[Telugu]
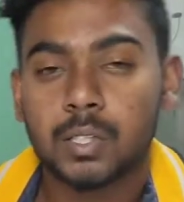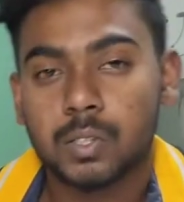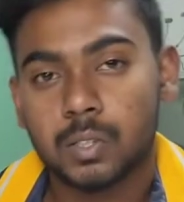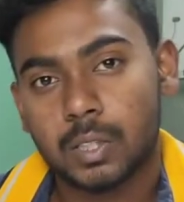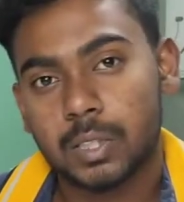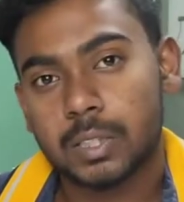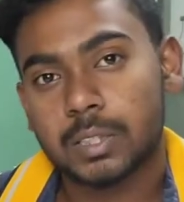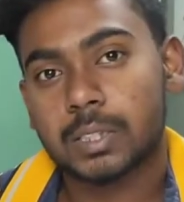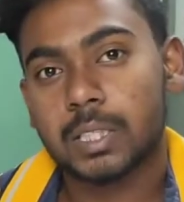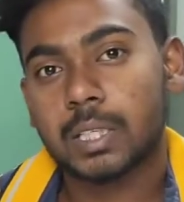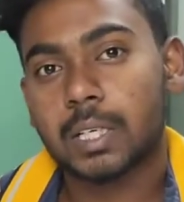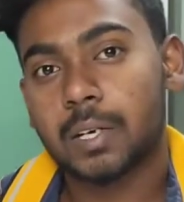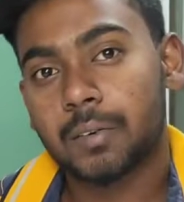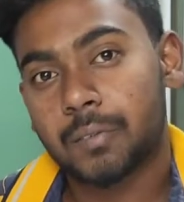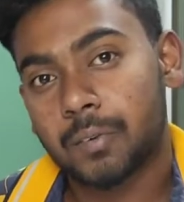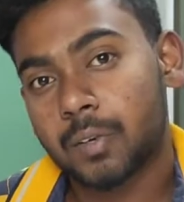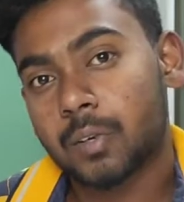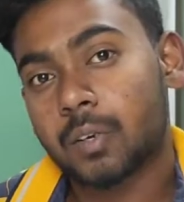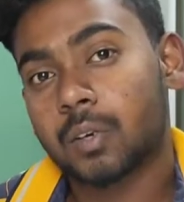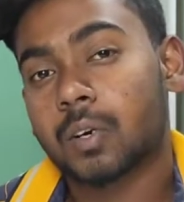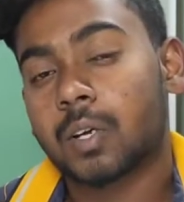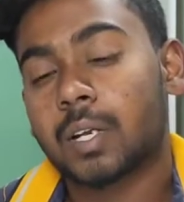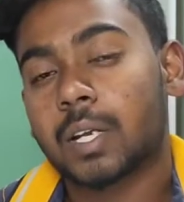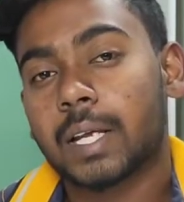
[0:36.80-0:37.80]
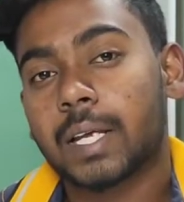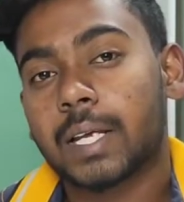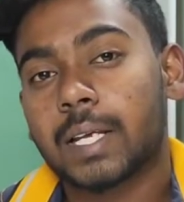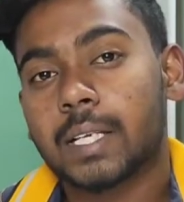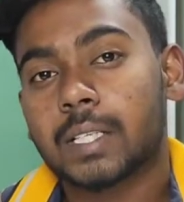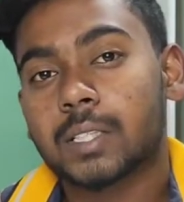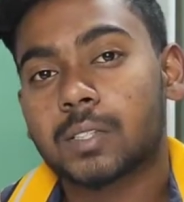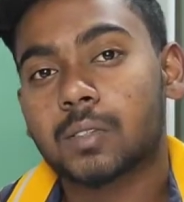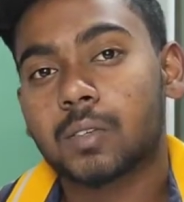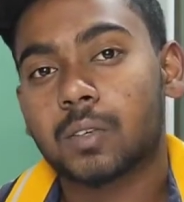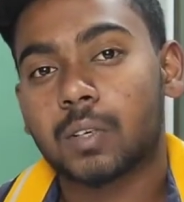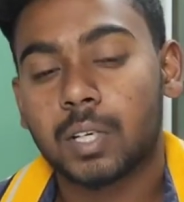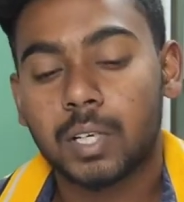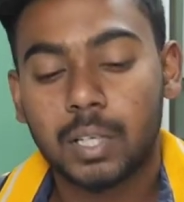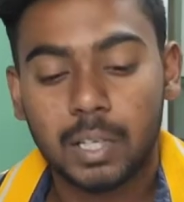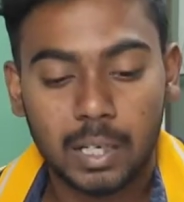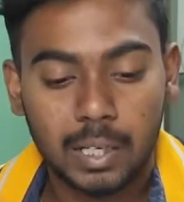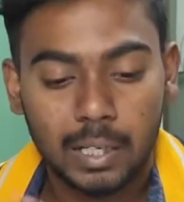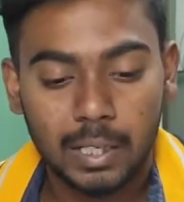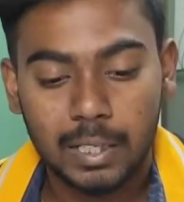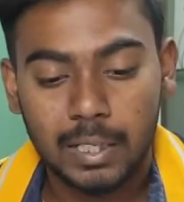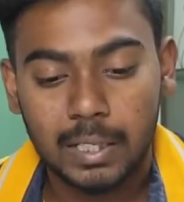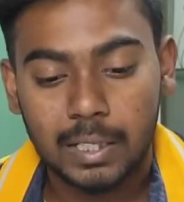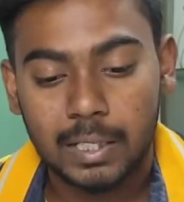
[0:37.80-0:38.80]
సో ఖచ్చితంగా వీడియోని ఒక లైక్ వేసుకోండి
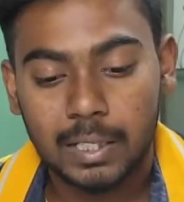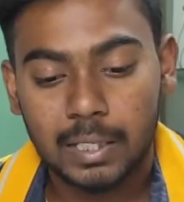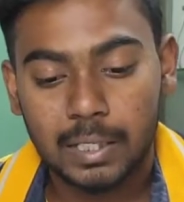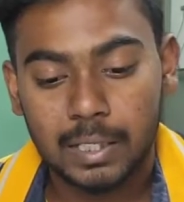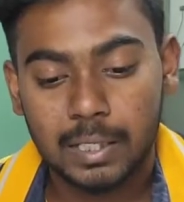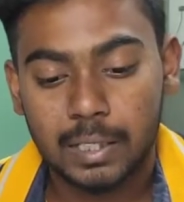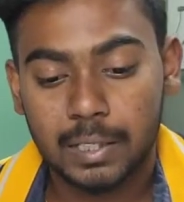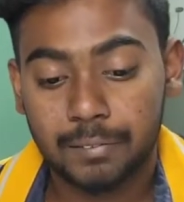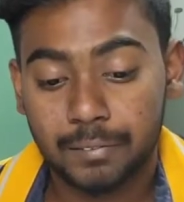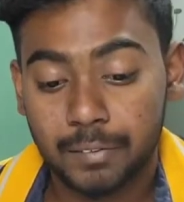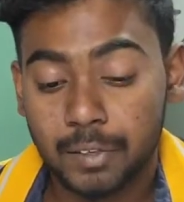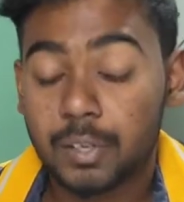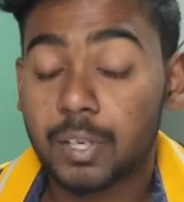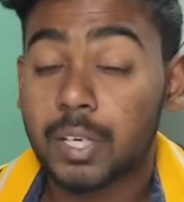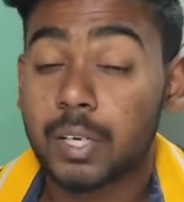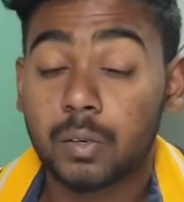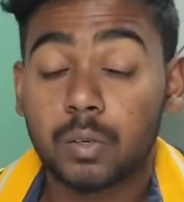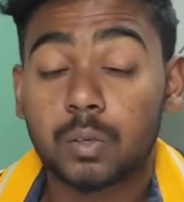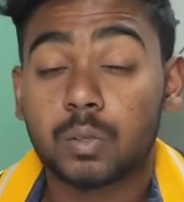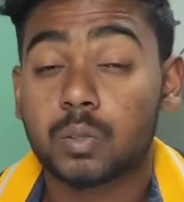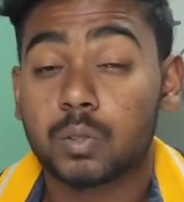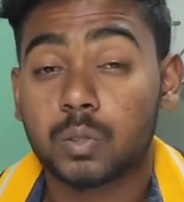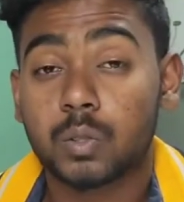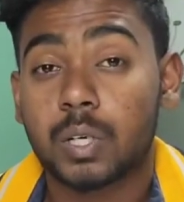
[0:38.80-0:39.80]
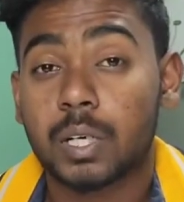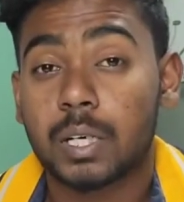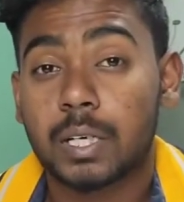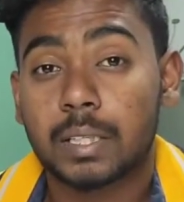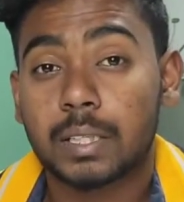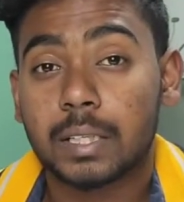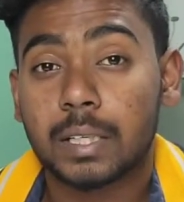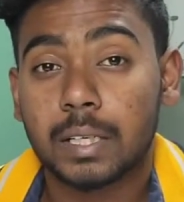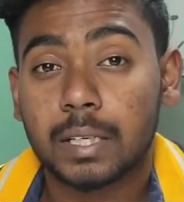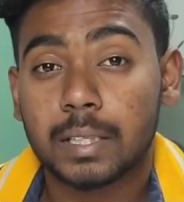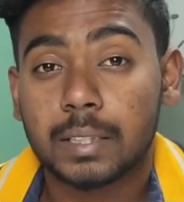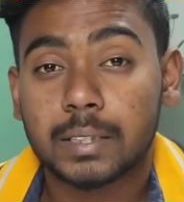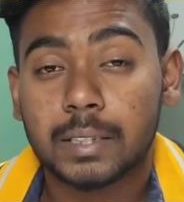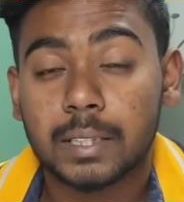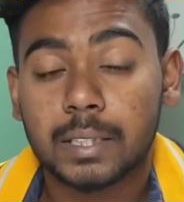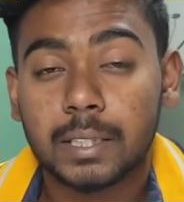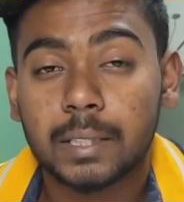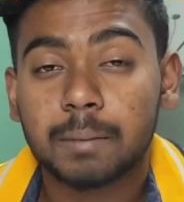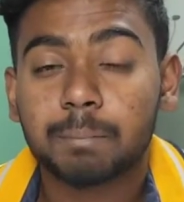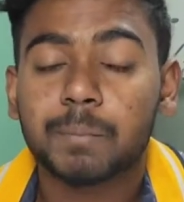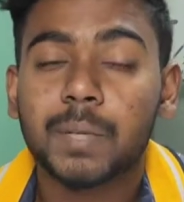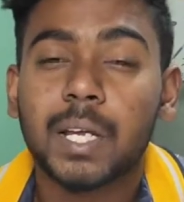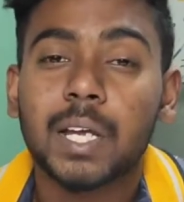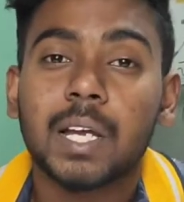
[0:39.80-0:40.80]
అండ్ ఈ వీడియోని ఎండ్ వరకు చూడడానికి అయితే ట్రై
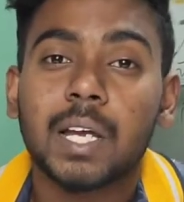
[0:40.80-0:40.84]
చేయండి